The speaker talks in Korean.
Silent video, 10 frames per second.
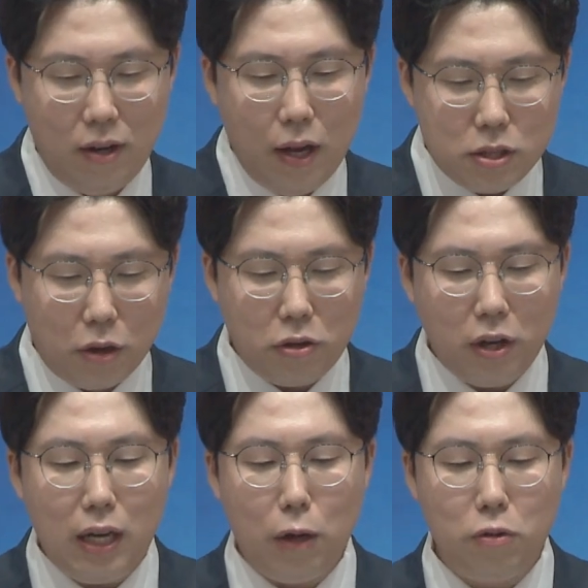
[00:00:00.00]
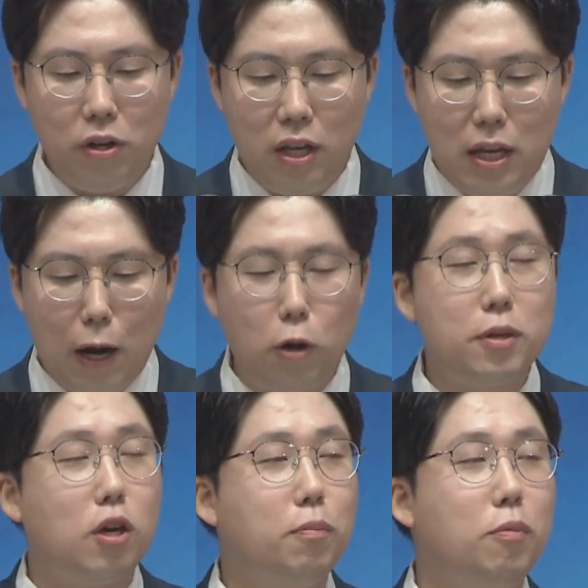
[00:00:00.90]
성경에 나오는 이 야곱의
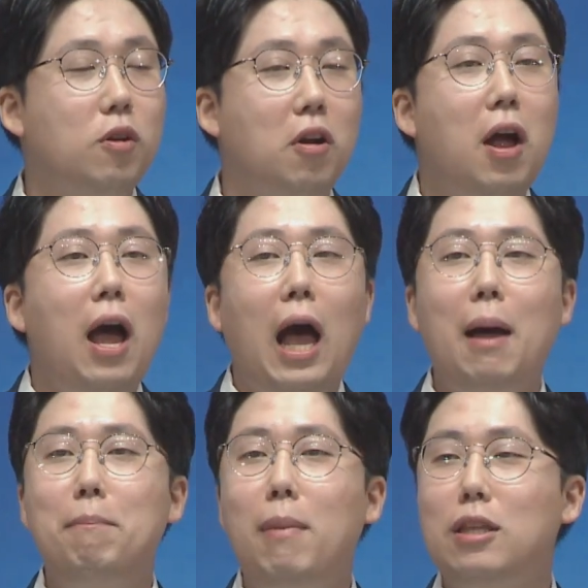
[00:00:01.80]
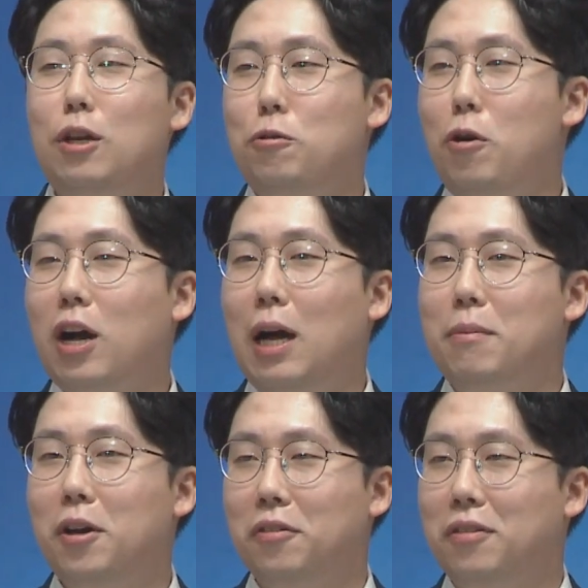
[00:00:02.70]
성품을 한마디로
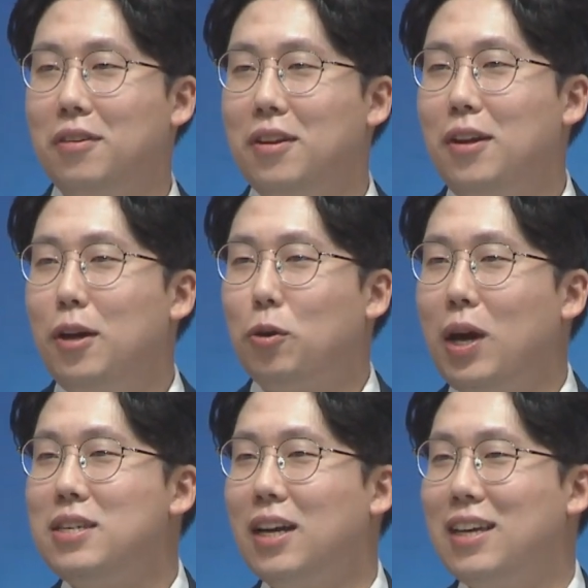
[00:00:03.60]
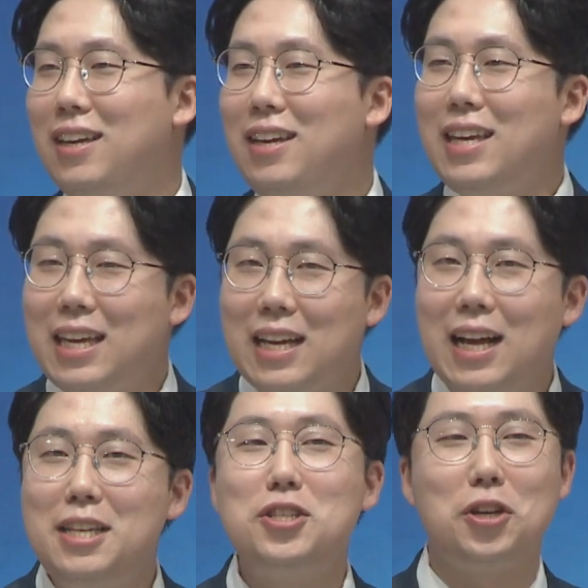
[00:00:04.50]
요약하면 굉장히
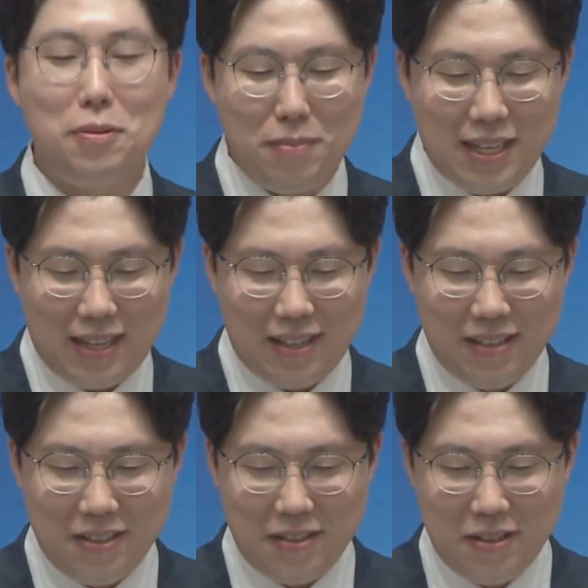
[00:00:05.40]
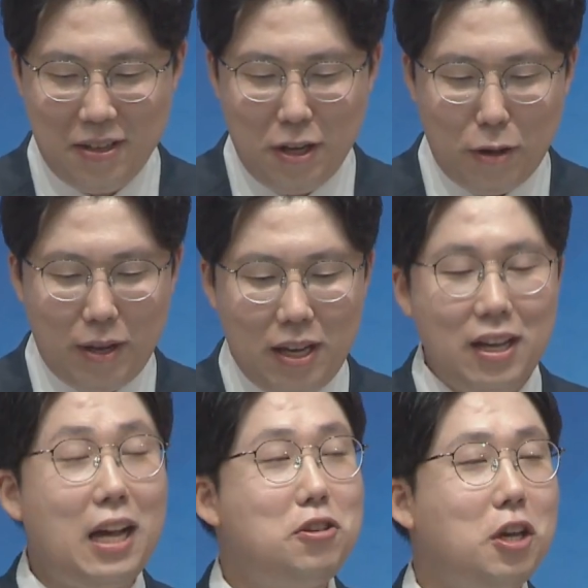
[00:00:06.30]
인간적입니다. 여러분,
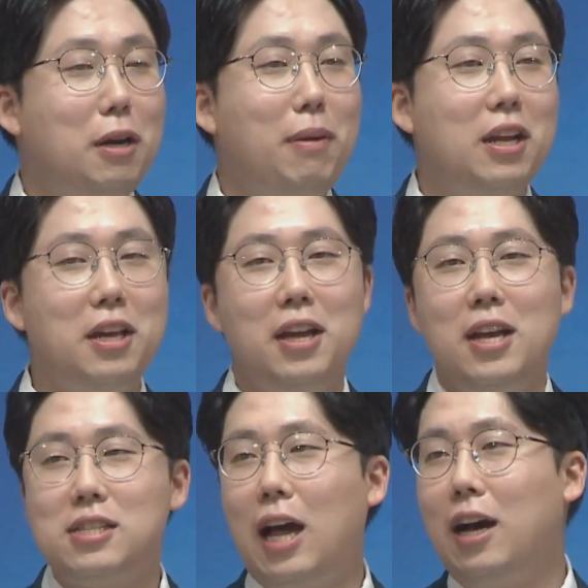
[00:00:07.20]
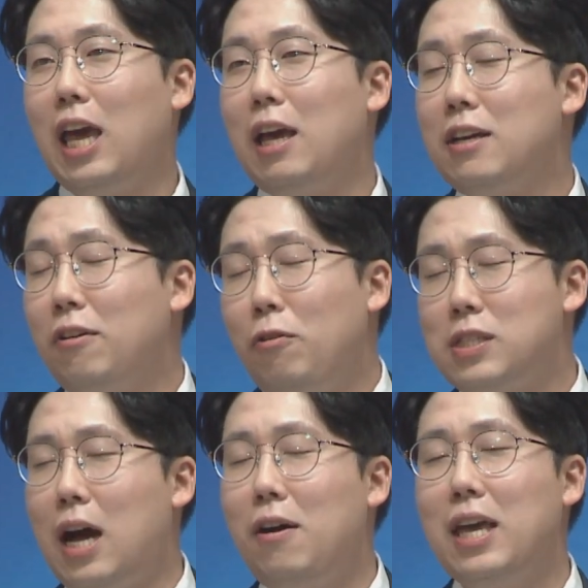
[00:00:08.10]
인간적이란 말이
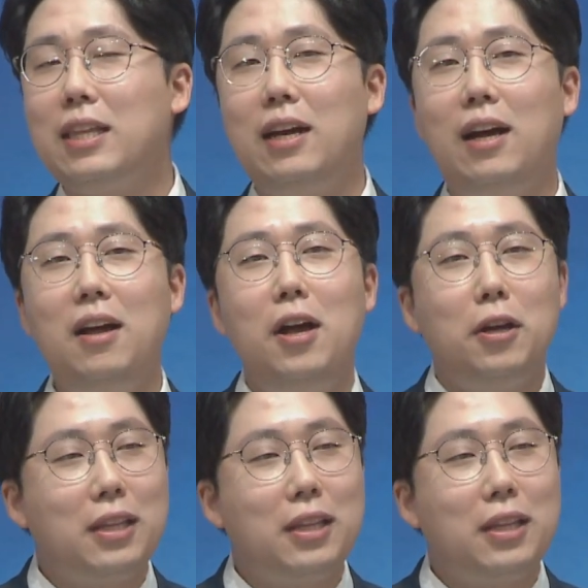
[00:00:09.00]
상황에 따라